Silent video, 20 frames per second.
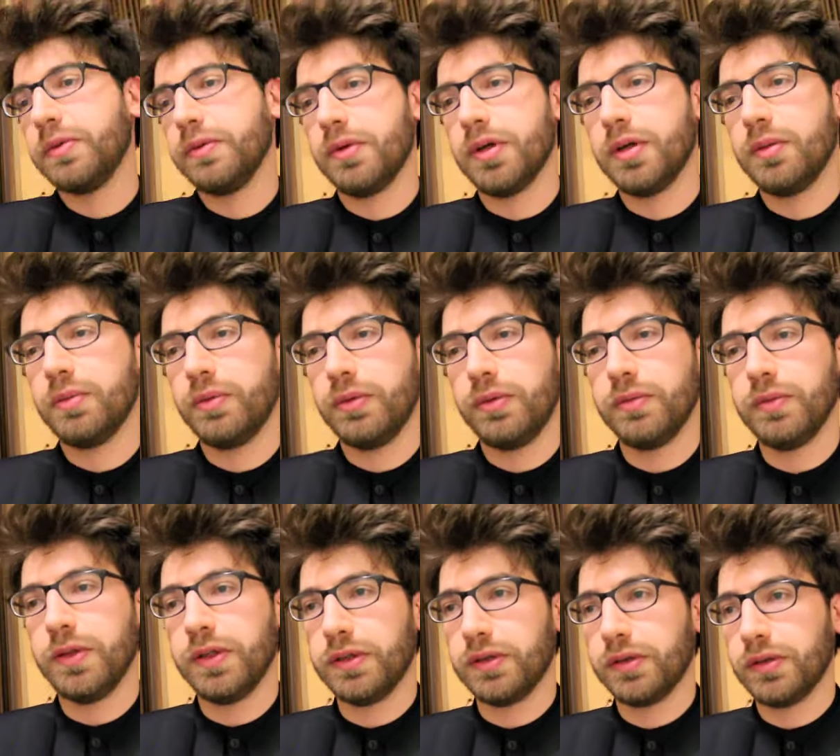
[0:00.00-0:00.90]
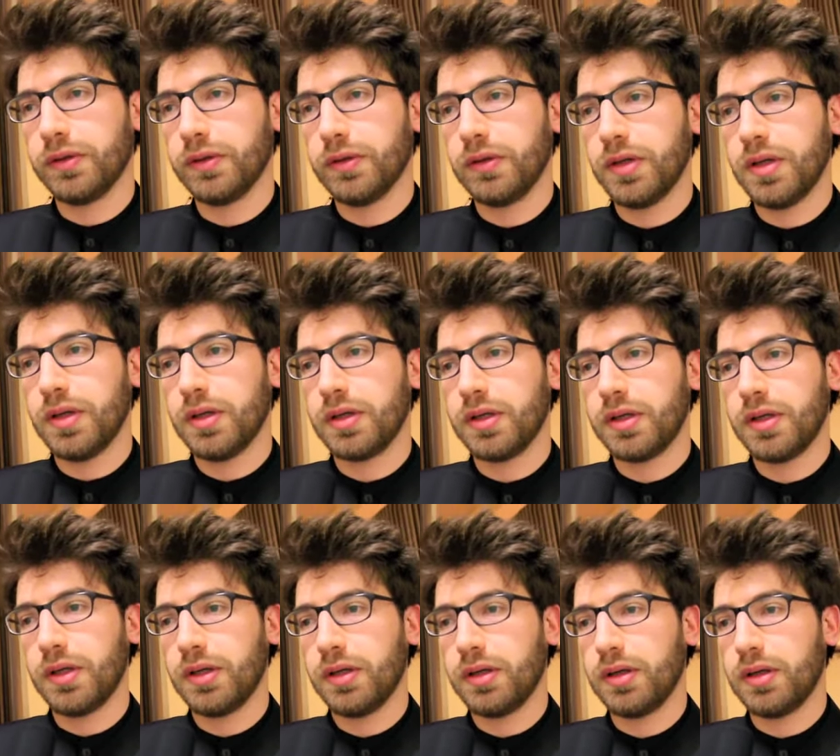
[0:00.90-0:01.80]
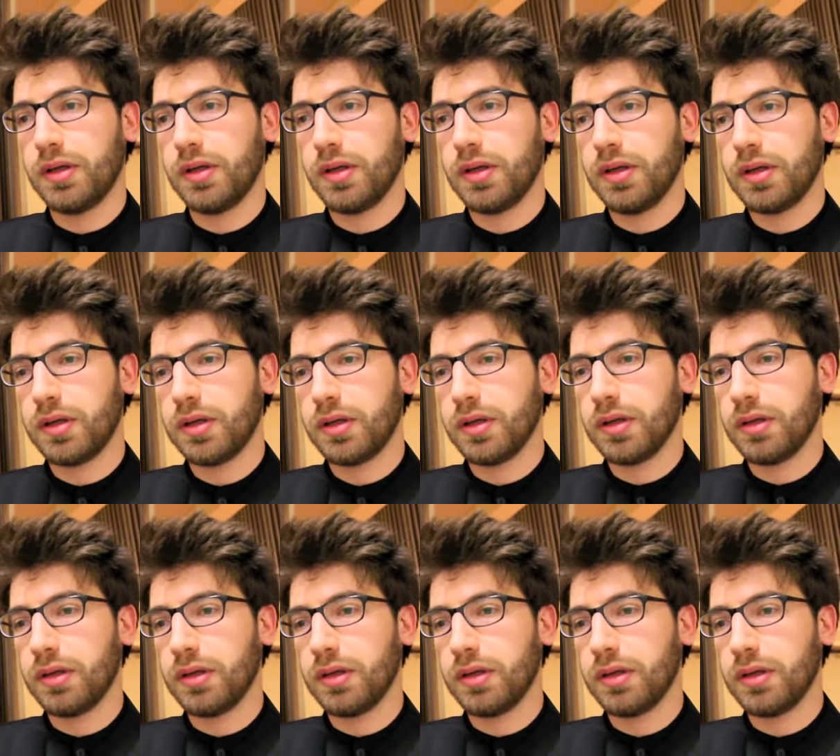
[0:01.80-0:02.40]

di più al pubblico e che, e